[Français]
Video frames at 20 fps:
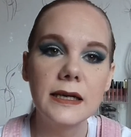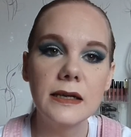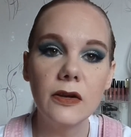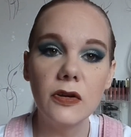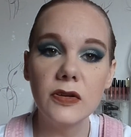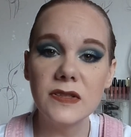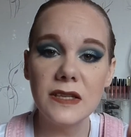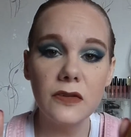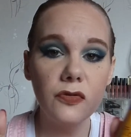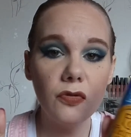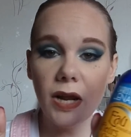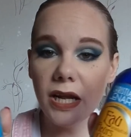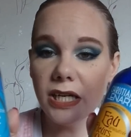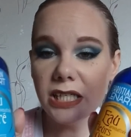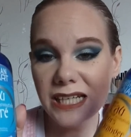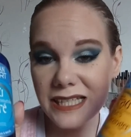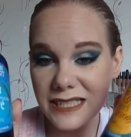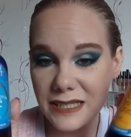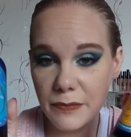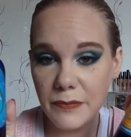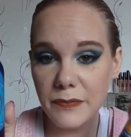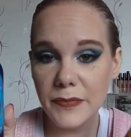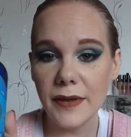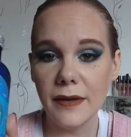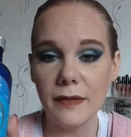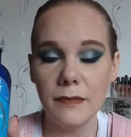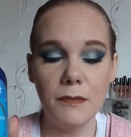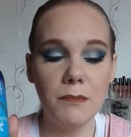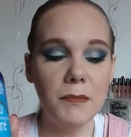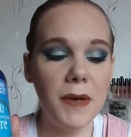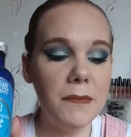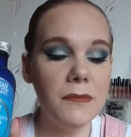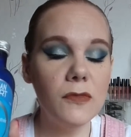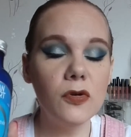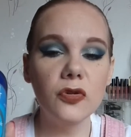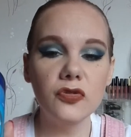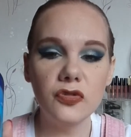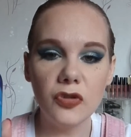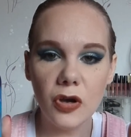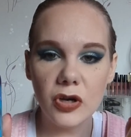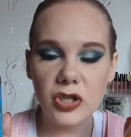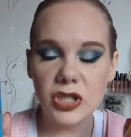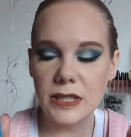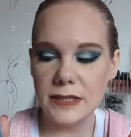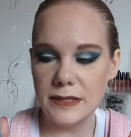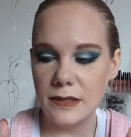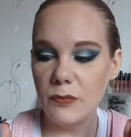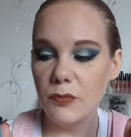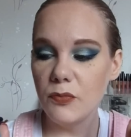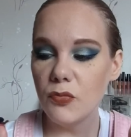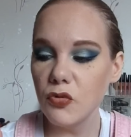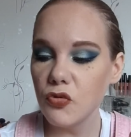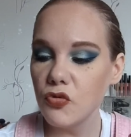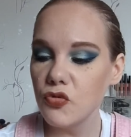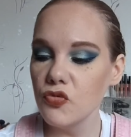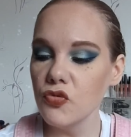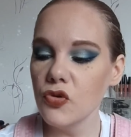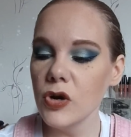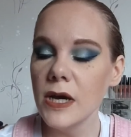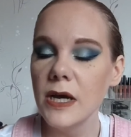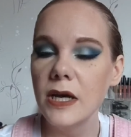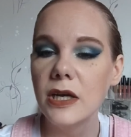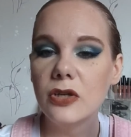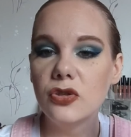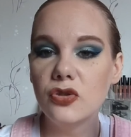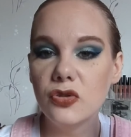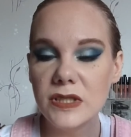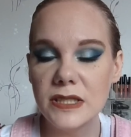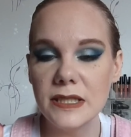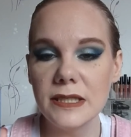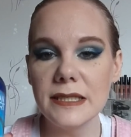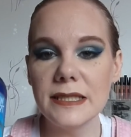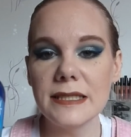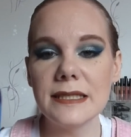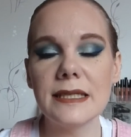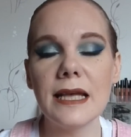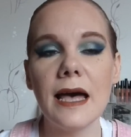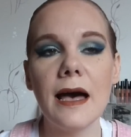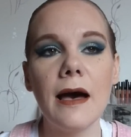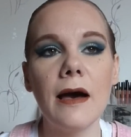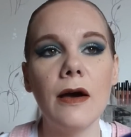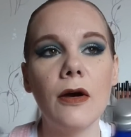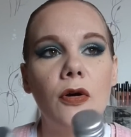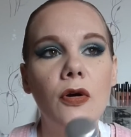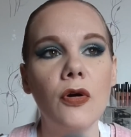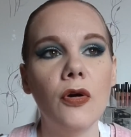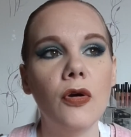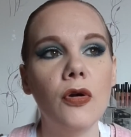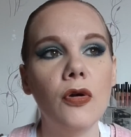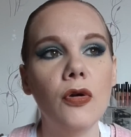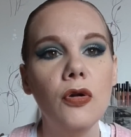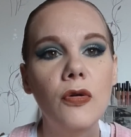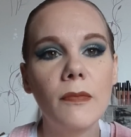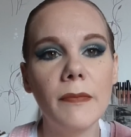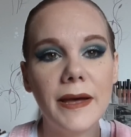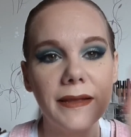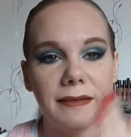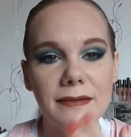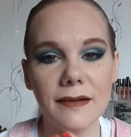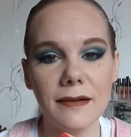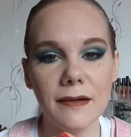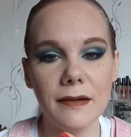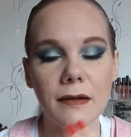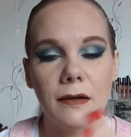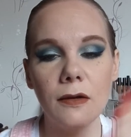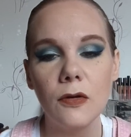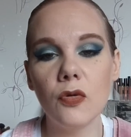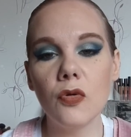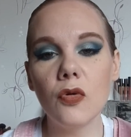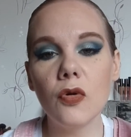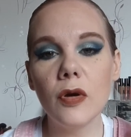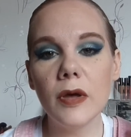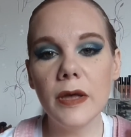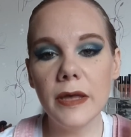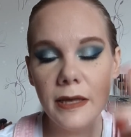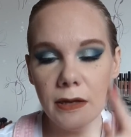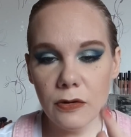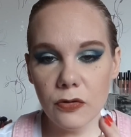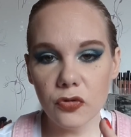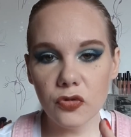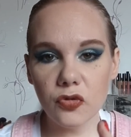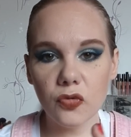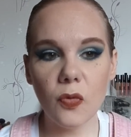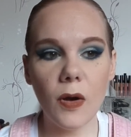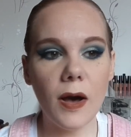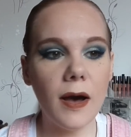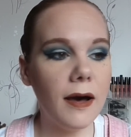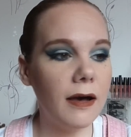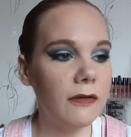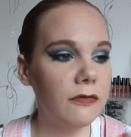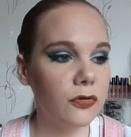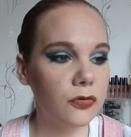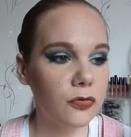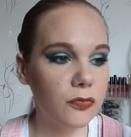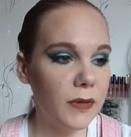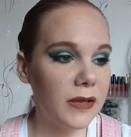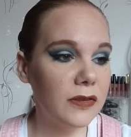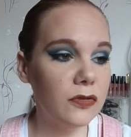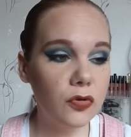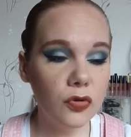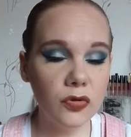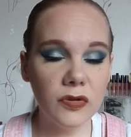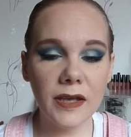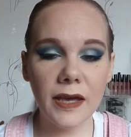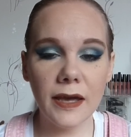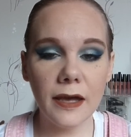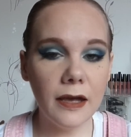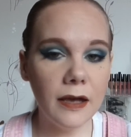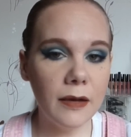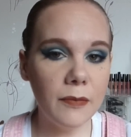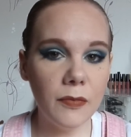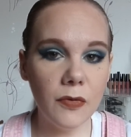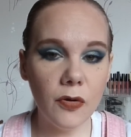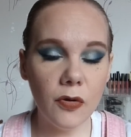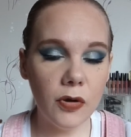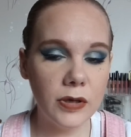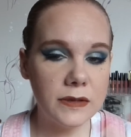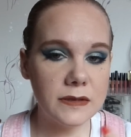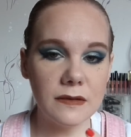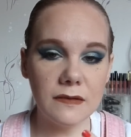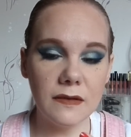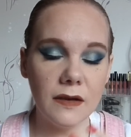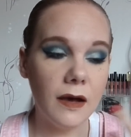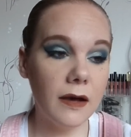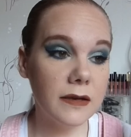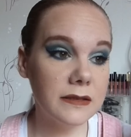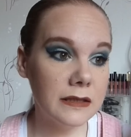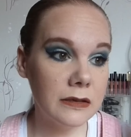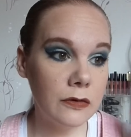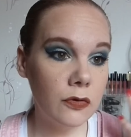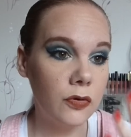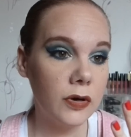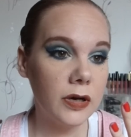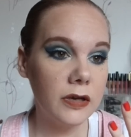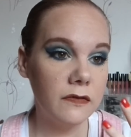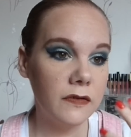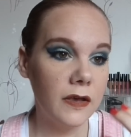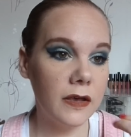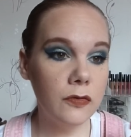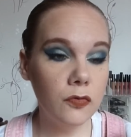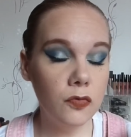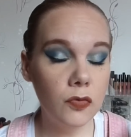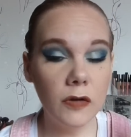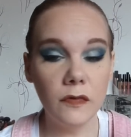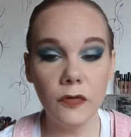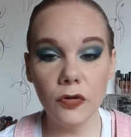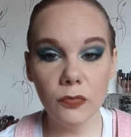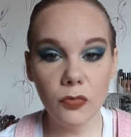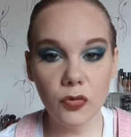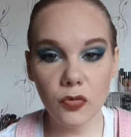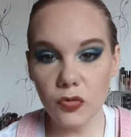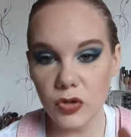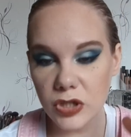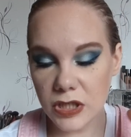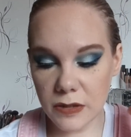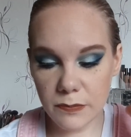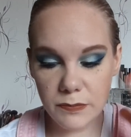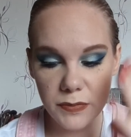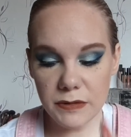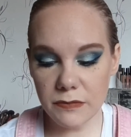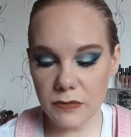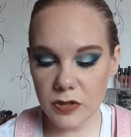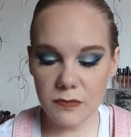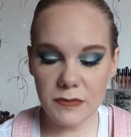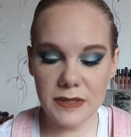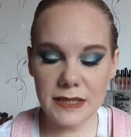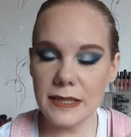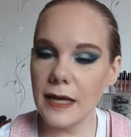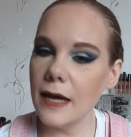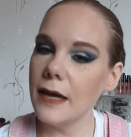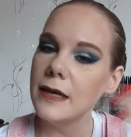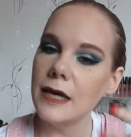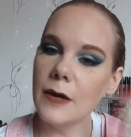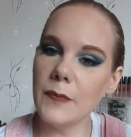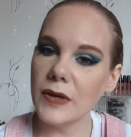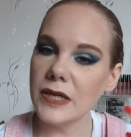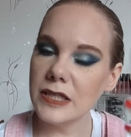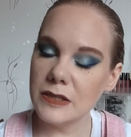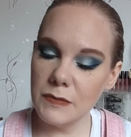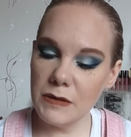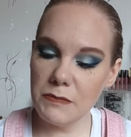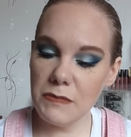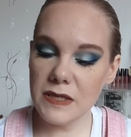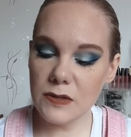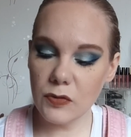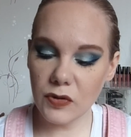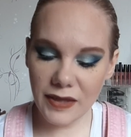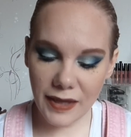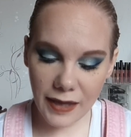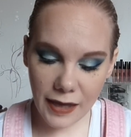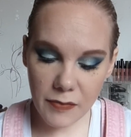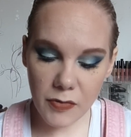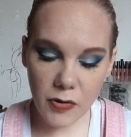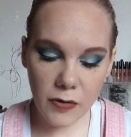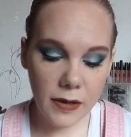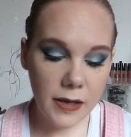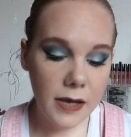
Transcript: Euh, ces deux-là, je les aime bien. Même l'odeur, je les aime beaucoup. J'utilise ça euh, le matin et le soir avant de mettre d'autres crèmes, etc. C'est au réveil ou avant de me coucher, bim, je mets ça et après je mets mes autres crèmes.